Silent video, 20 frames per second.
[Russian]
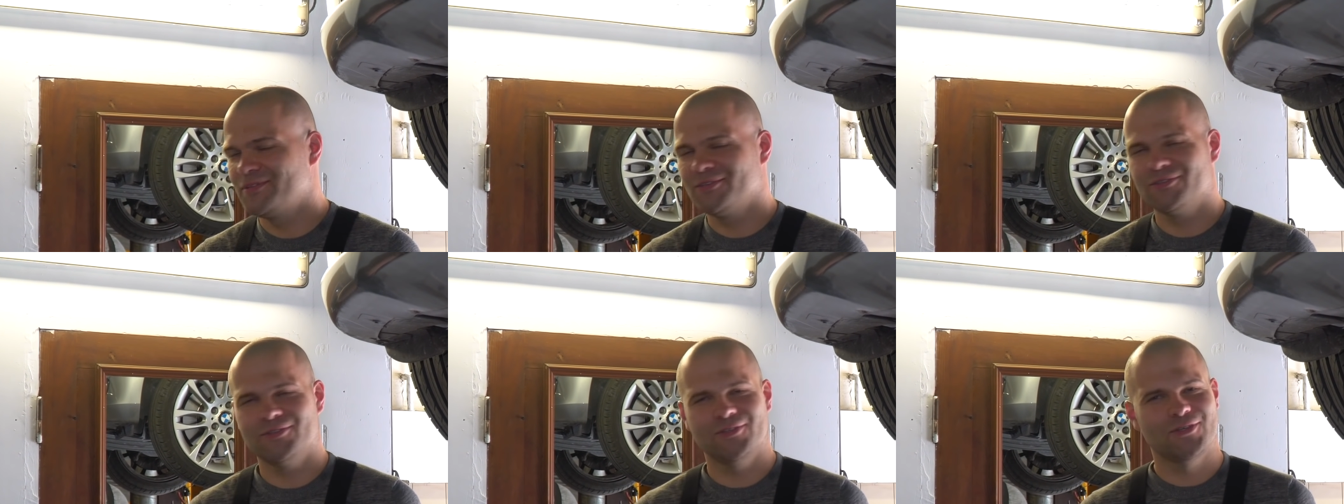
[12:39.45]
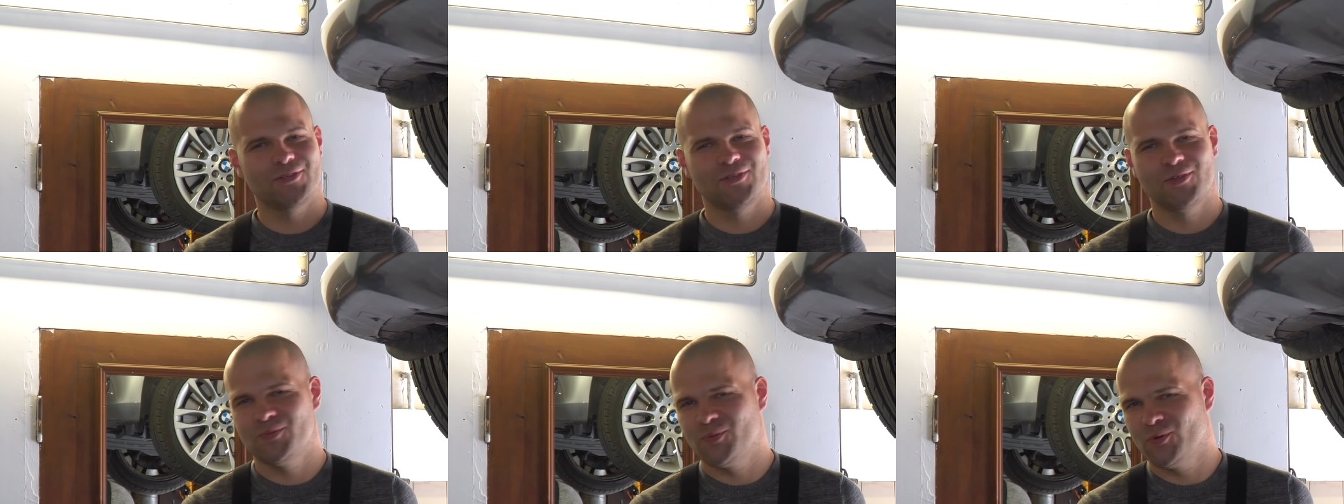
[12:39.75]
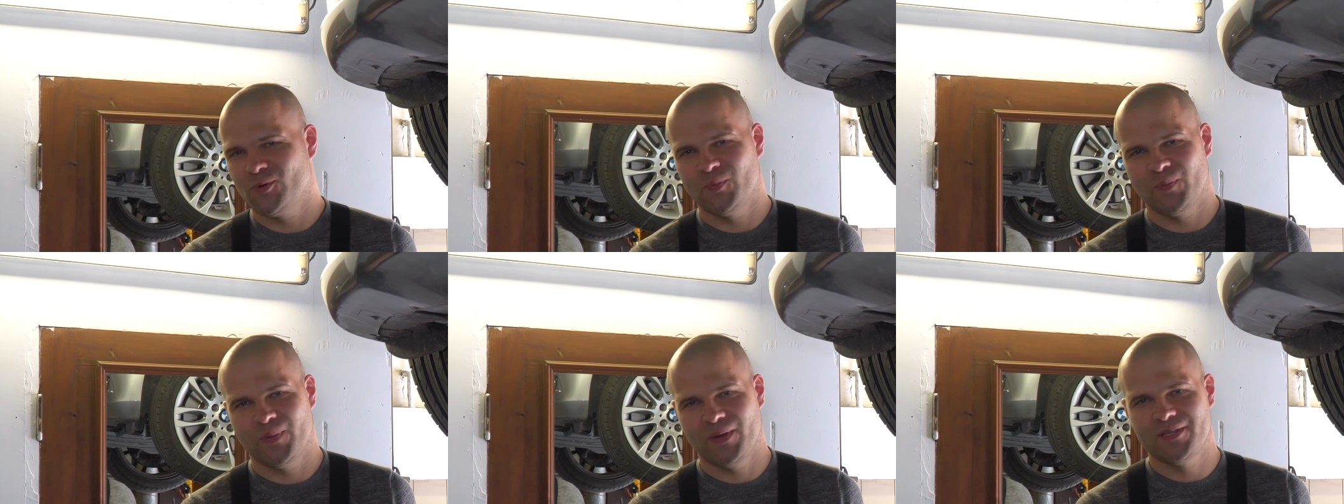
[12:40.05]
Никто их не
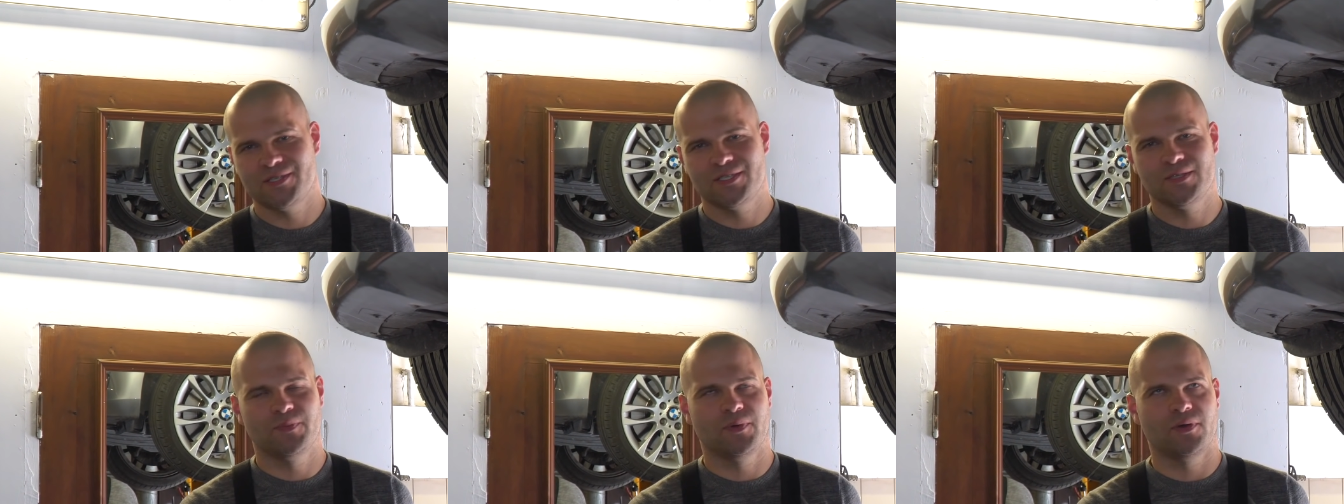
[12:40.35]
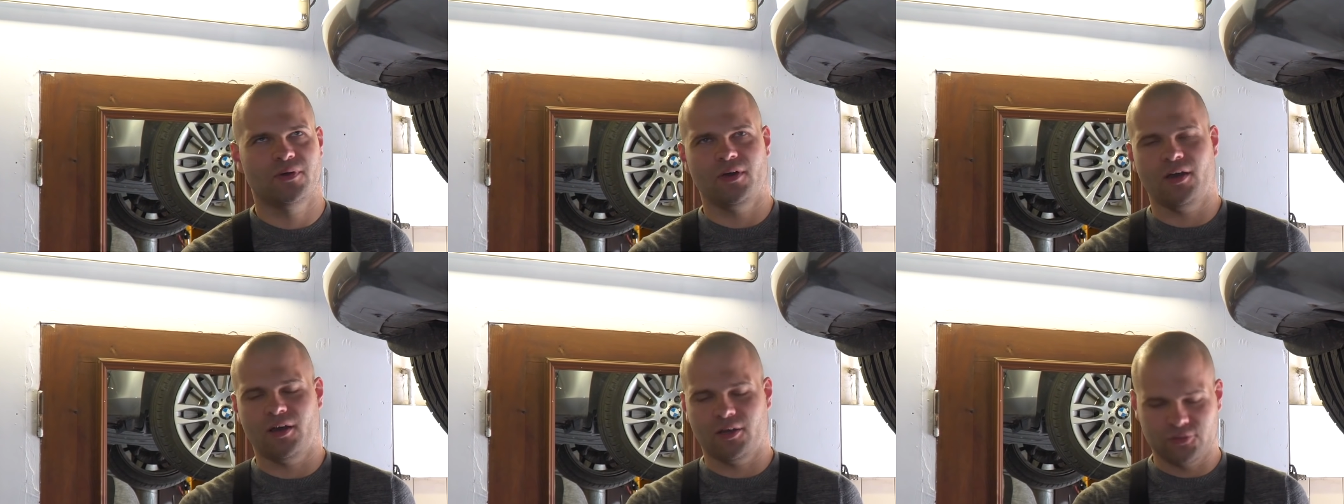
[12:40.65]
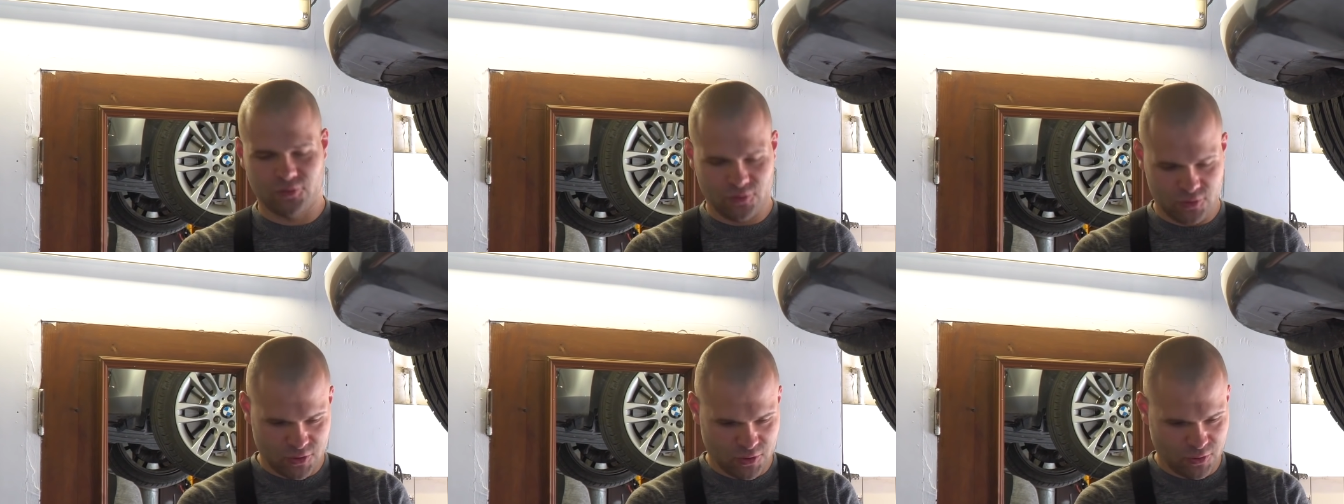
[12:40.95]
покупает, типа, как
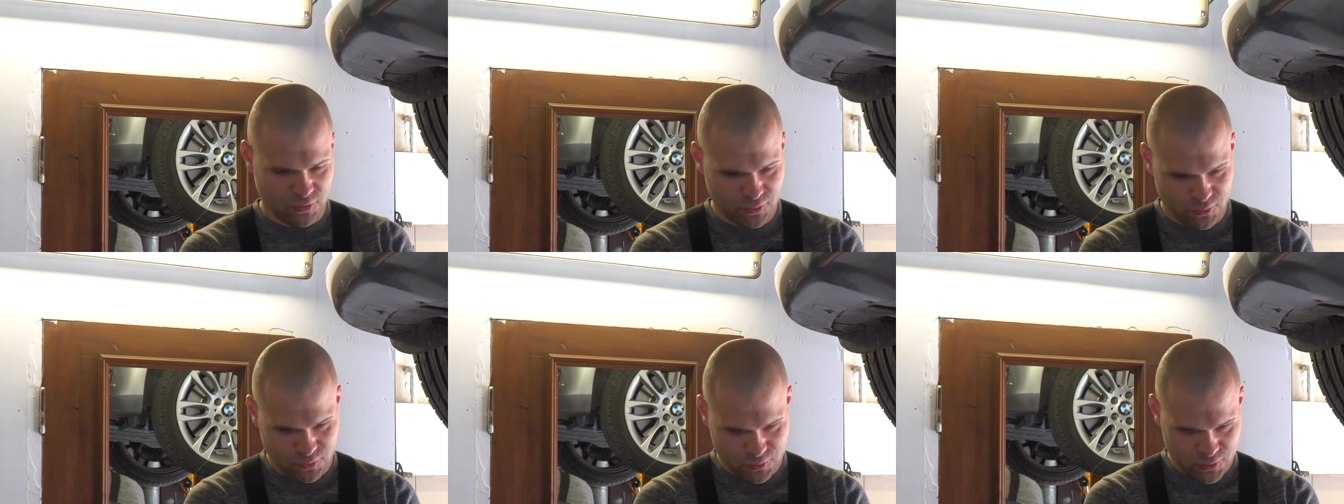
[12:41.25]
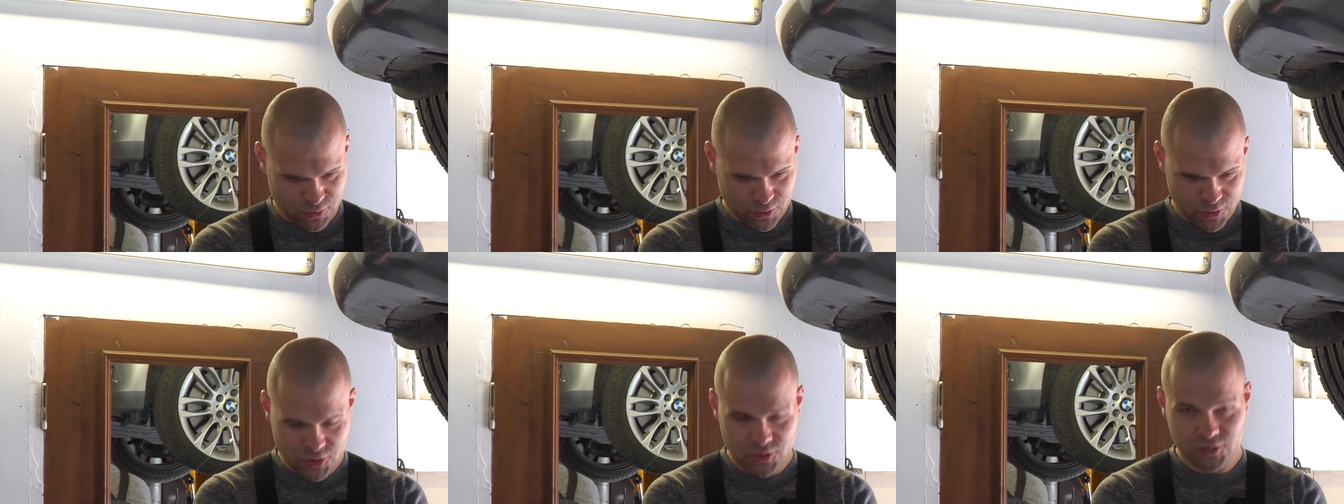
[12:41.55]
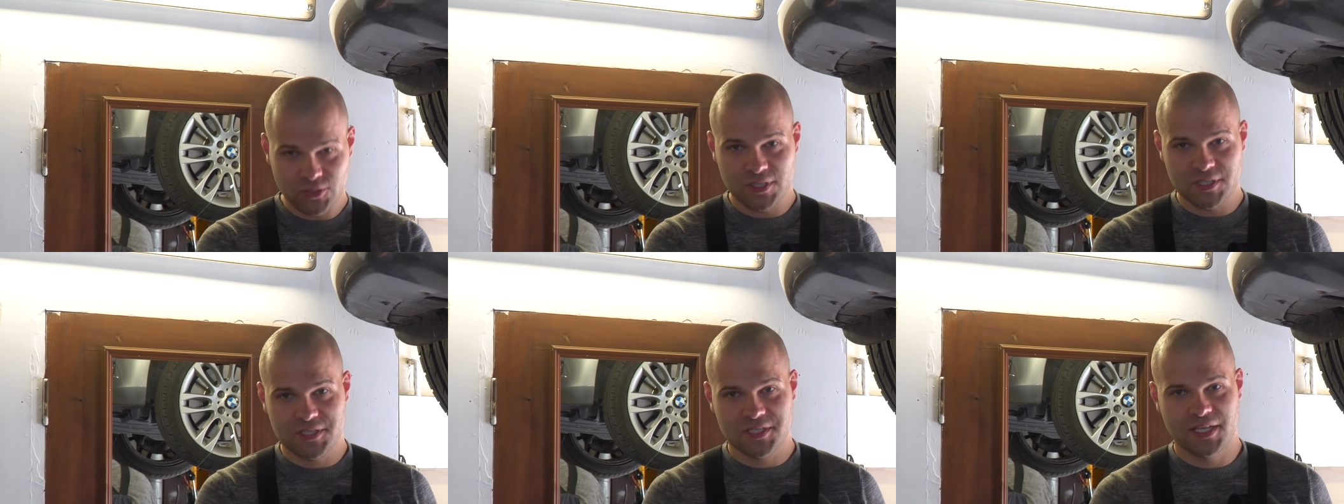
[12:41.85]
это за такой кусочек
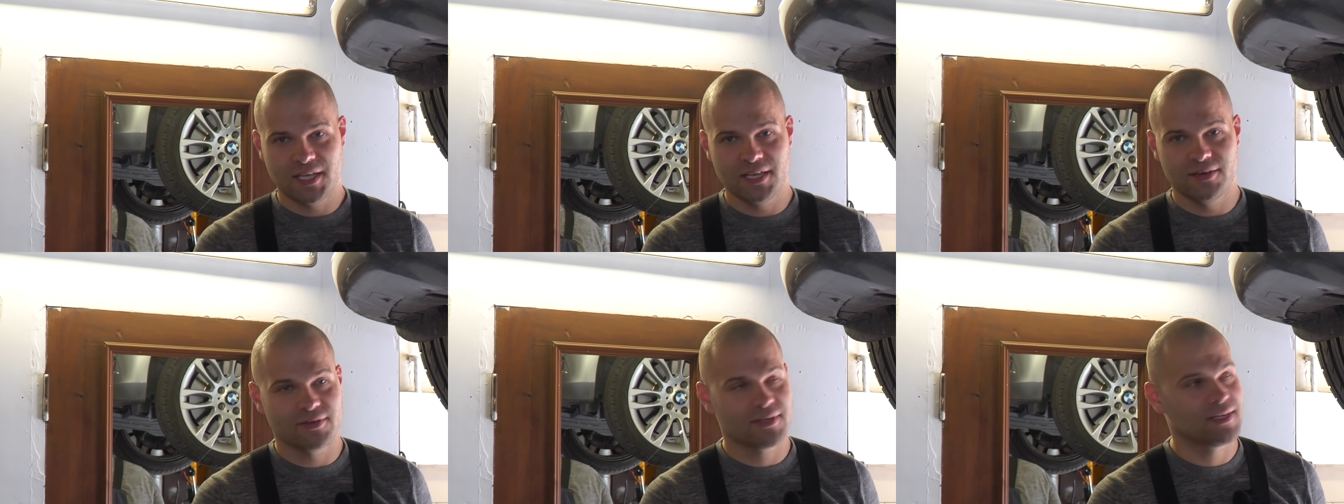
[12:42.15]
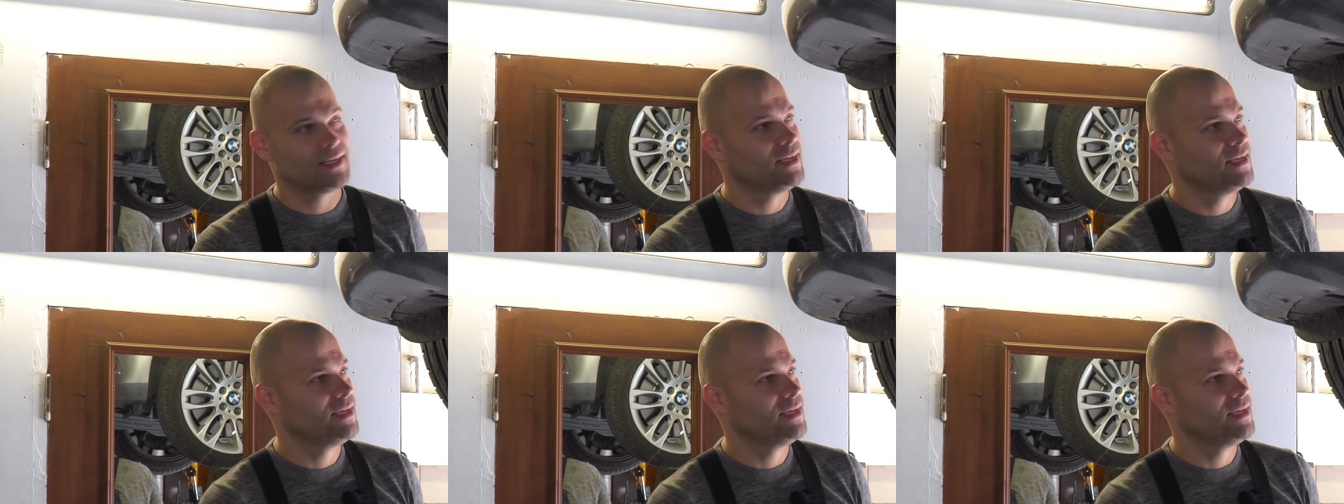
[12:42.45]
300 евро?